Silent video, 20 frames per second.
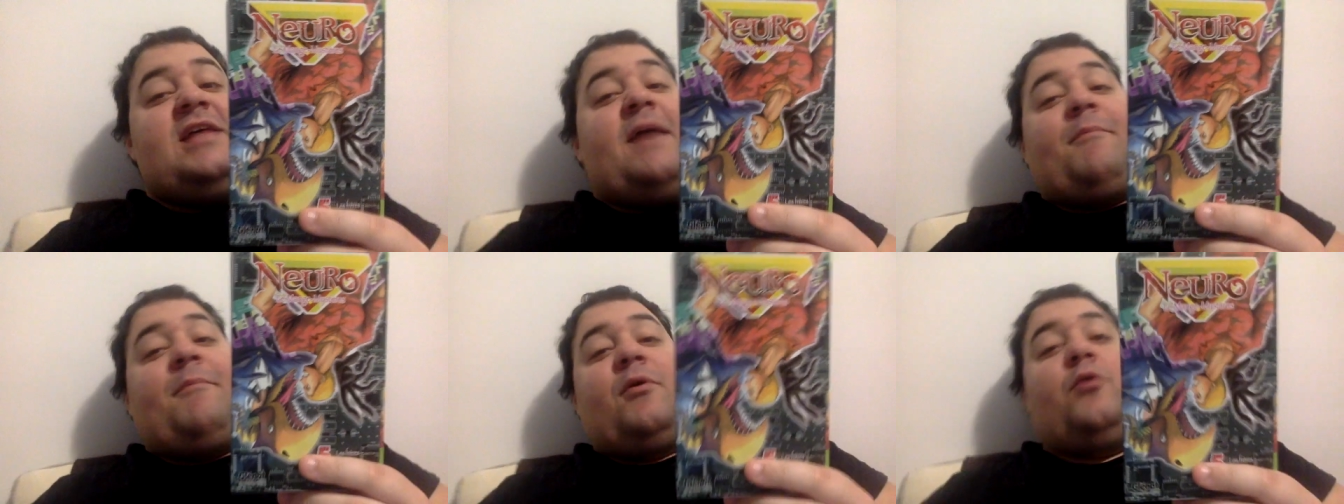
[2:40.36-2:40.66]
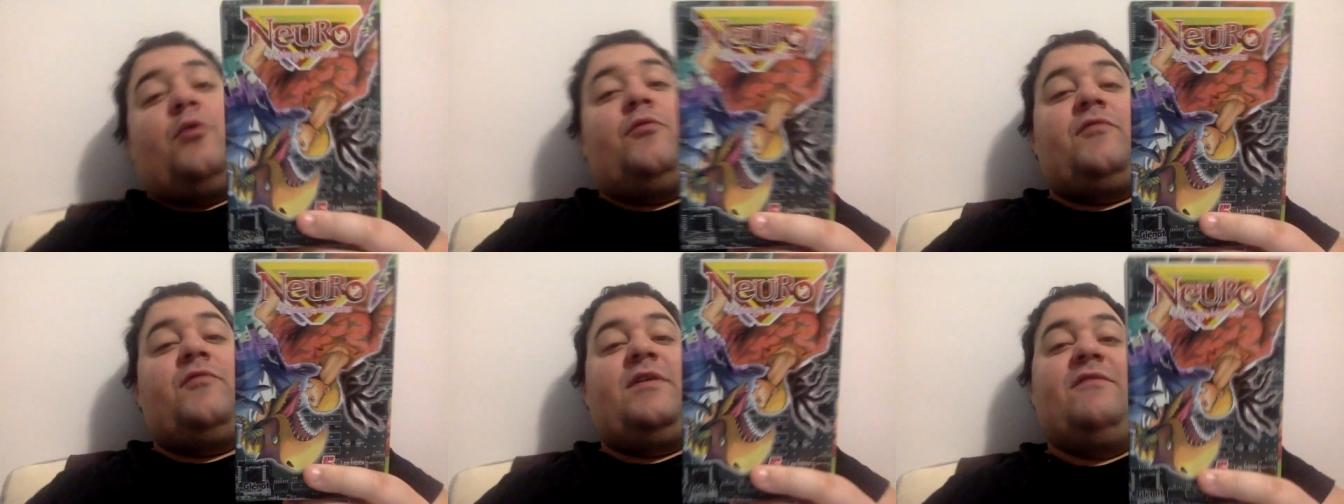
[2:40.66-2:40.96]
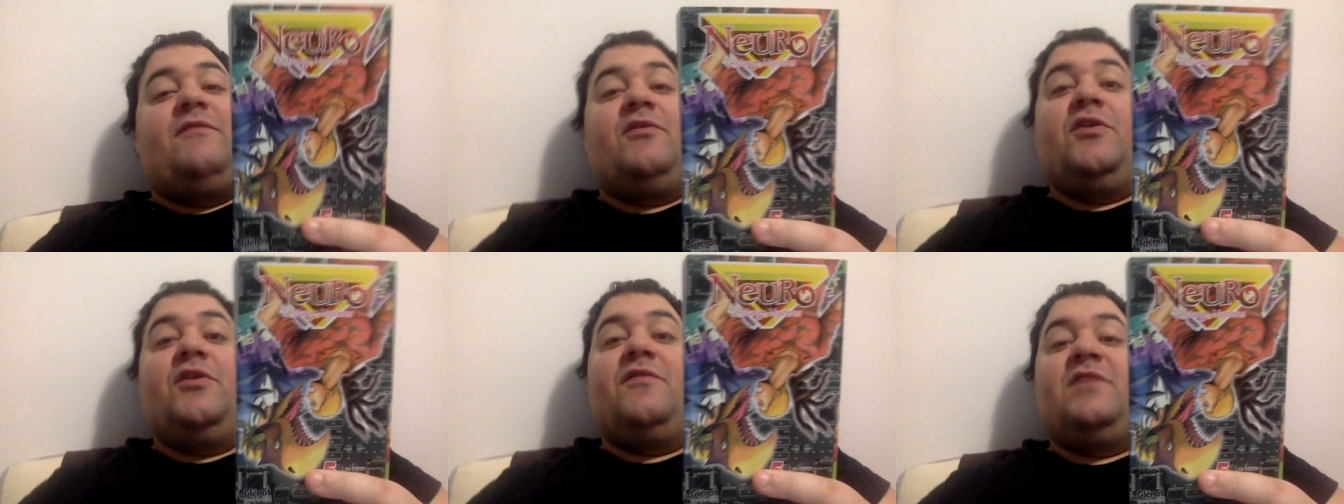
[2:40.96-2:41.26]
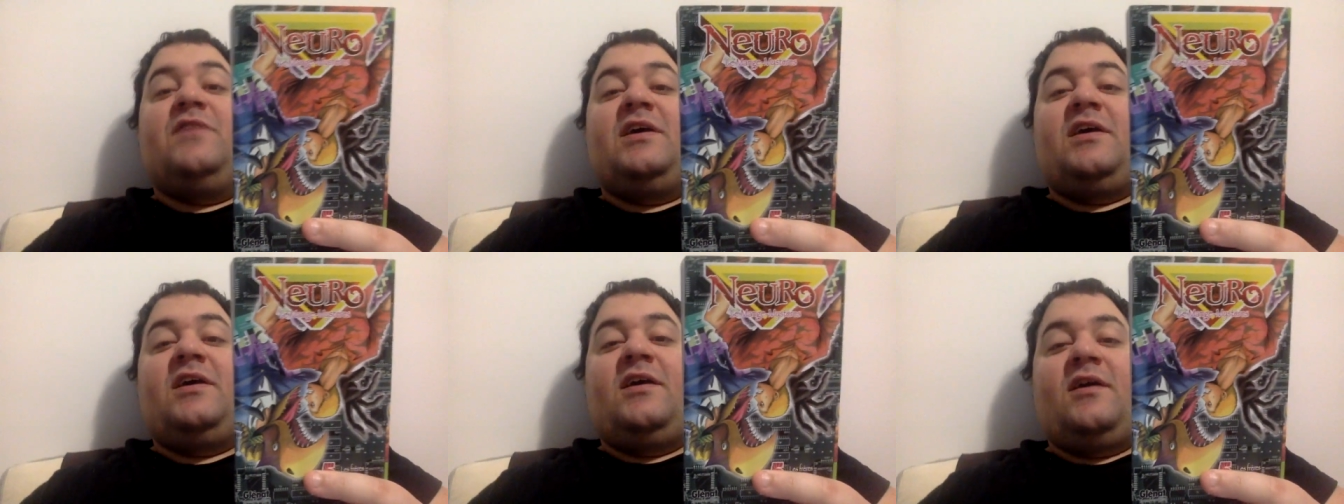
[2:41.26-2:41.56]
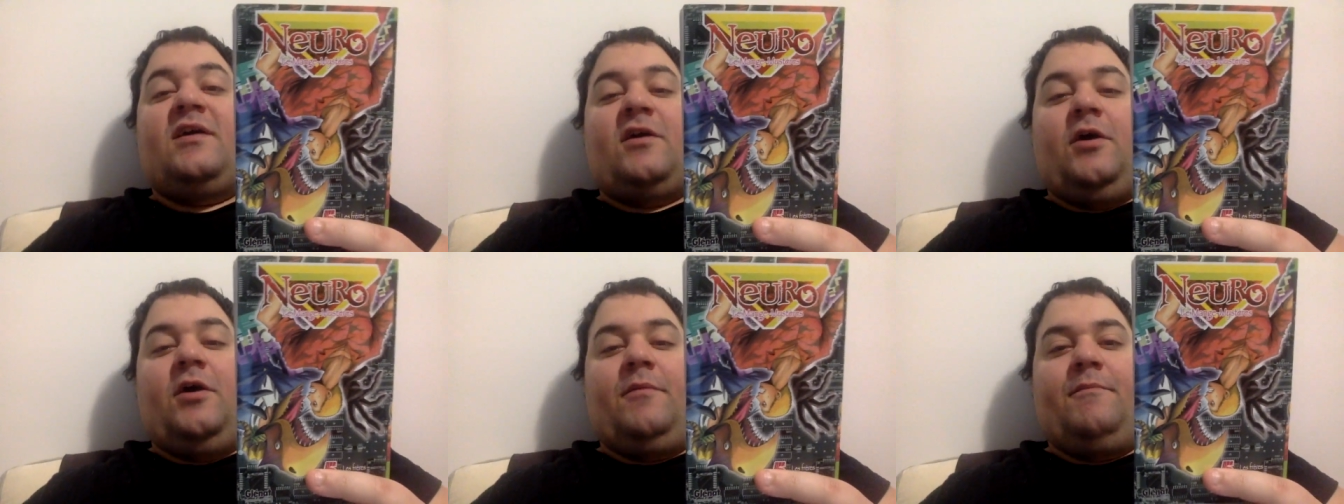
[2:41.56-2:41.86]
approuve, qu'il va
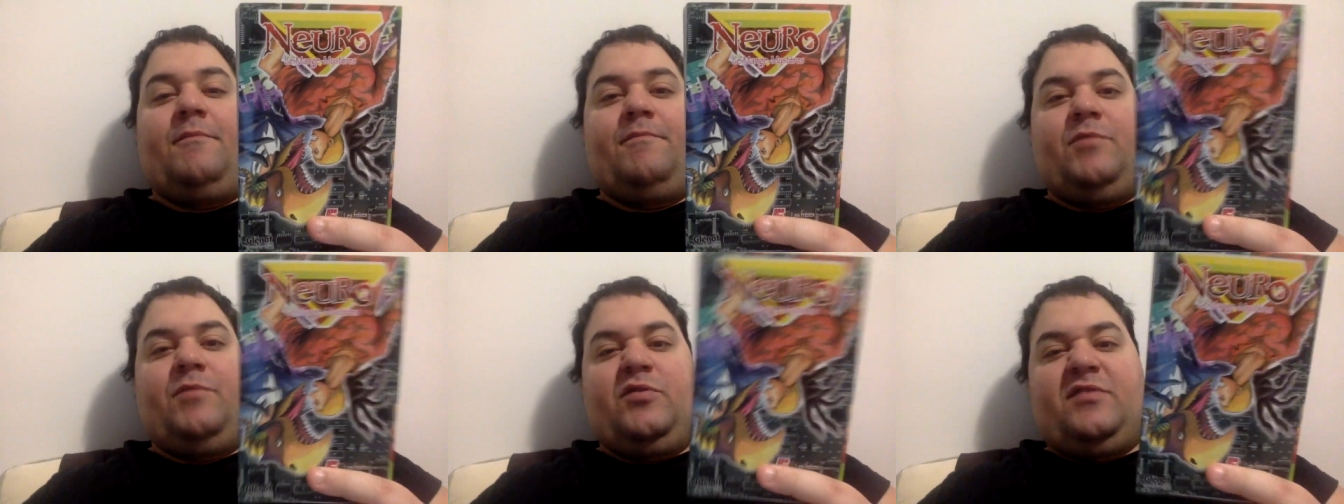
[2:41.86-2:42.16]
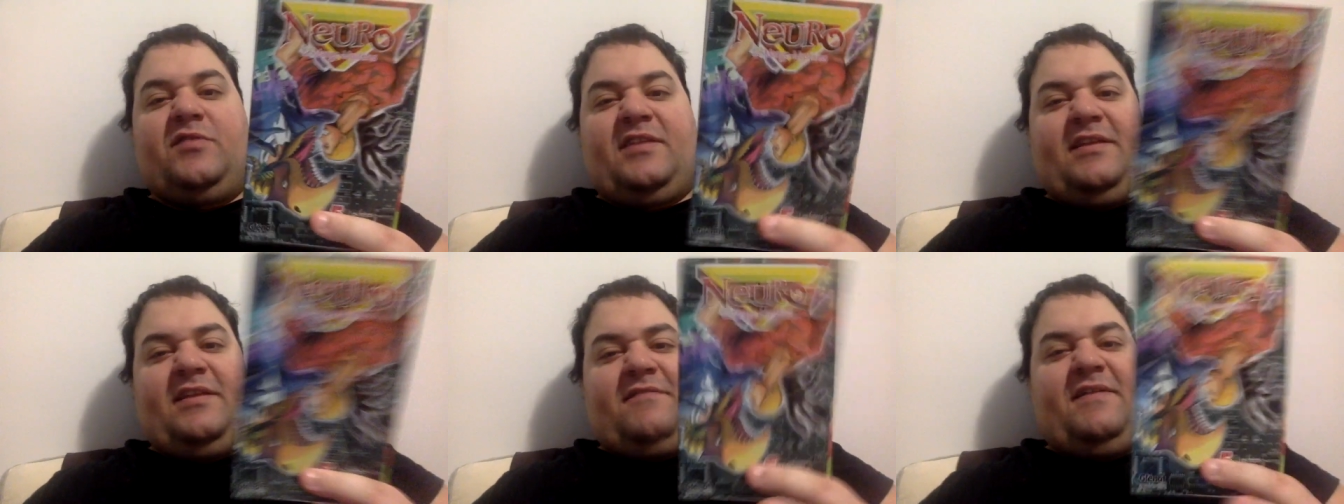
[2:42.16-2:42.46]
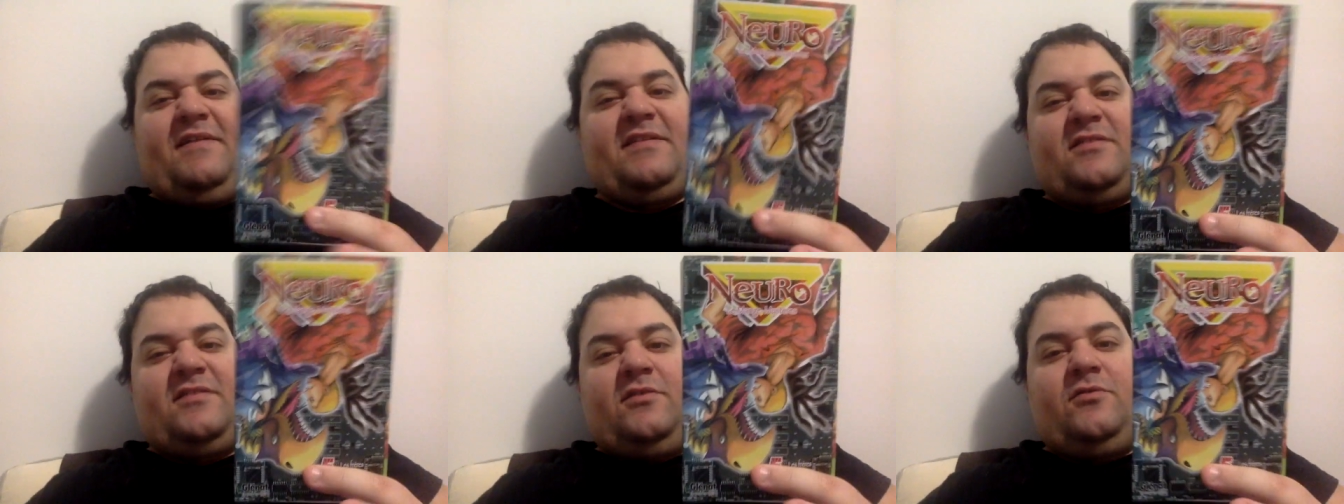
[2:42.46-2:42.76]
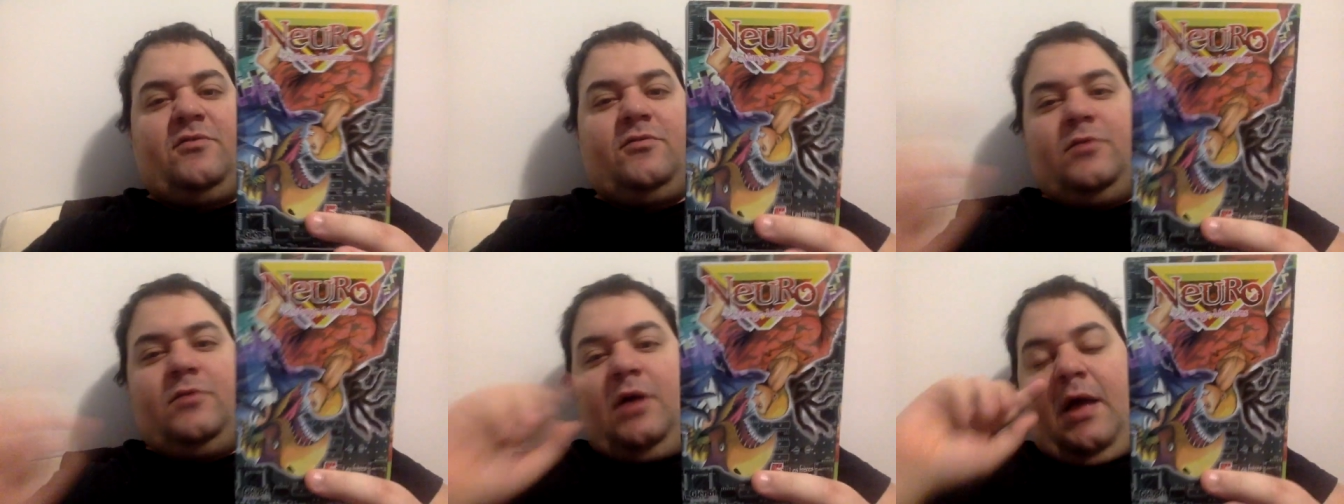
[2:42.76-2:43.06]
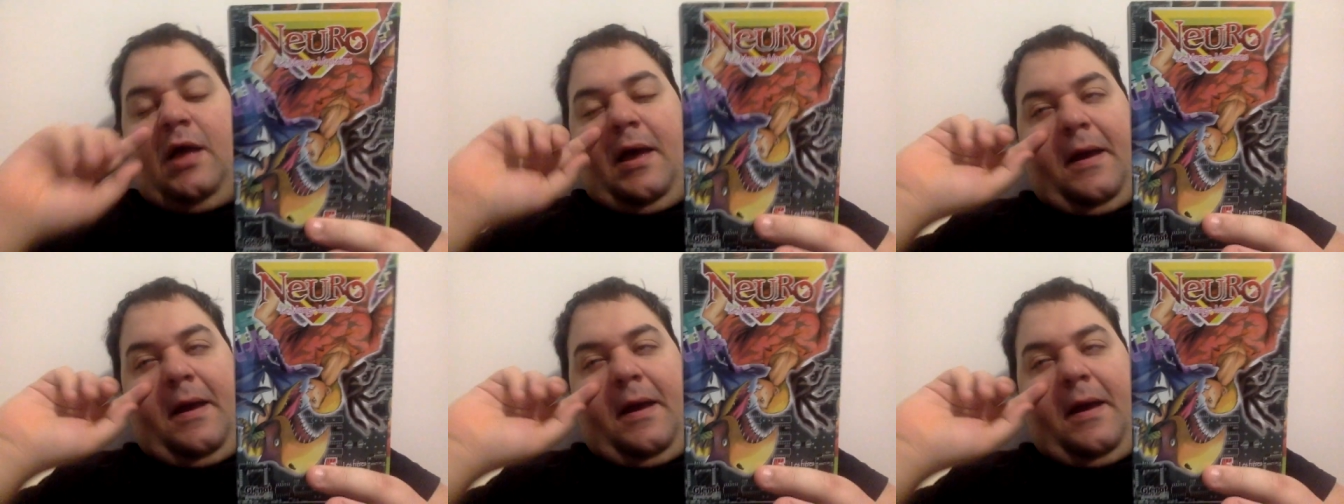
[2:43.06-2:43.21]
devenir, comme d'une certaine façon,